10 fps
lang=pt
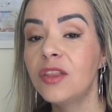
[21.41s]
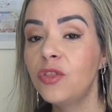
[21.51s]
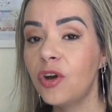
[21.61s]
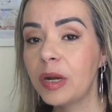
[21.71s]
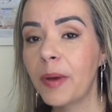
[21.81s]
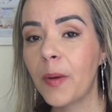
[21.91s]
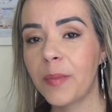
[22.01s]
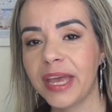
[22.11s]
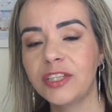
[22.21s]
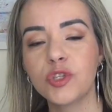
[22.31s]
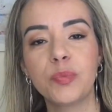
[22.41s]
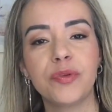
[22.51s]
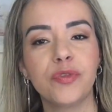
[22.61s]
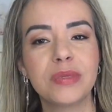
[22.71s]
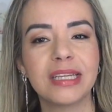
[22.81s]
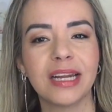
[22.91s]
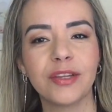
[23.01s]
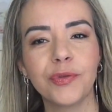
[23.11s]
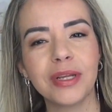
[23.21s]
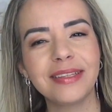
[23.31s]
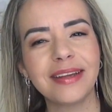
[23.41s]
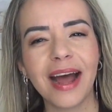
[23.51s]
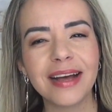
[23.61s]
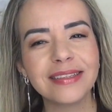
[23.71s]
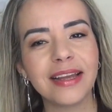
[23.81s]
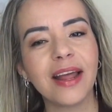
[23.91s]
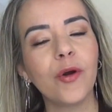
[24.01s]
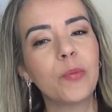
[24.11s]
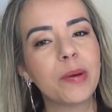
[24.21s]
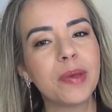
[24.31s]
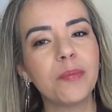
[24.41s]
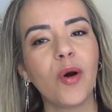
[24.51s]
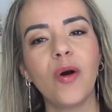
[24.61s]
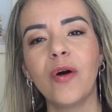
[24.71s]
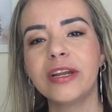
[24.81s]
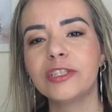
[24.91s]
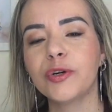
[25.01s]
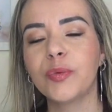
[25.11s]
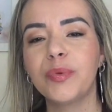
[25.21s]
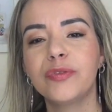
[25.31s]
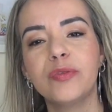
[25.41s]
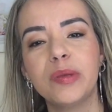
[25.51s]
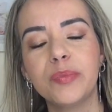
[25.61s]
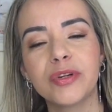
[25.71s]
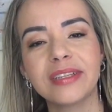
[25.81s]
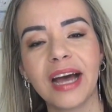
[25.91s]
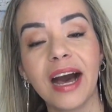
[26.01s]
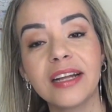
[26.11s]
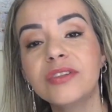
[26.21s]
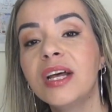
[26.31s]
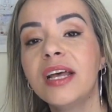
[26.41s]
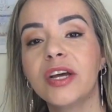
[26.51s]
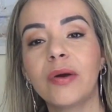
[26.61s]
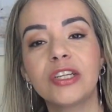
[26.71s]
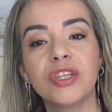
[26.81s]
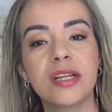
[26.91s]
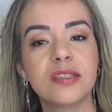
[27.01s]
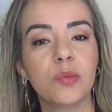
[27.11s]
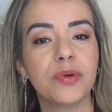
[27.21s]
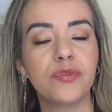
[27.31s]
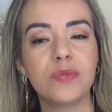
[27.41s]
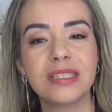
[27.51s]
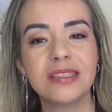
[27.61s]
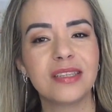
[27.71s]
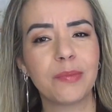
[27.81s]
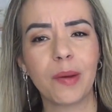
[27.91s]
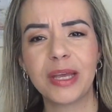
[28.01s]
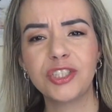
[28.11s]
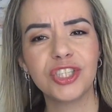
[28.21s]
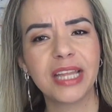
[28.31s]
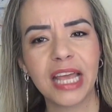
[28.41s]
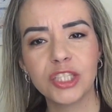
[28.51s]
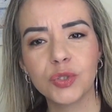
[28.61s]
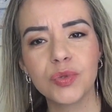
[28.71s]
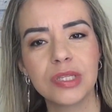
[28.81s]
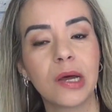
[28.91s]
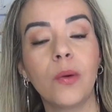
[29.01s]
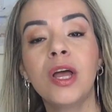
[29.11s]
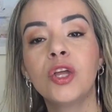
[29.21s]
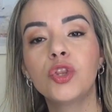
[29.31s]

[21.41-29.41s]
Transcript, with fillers: Normalmente os perfumes da Natura trazem né, alguma memória de algum perfume importado. Eu não acho que eles são perfumes extremamente idênticos não.